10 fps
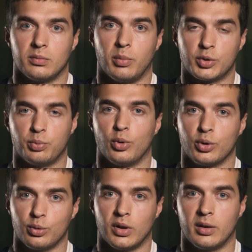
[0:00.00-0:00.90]
по
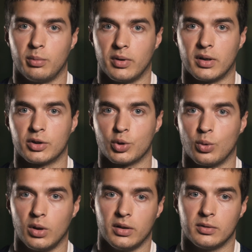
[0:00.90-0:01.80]
спорту, да, по
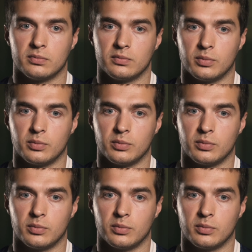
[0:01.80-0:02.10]
школе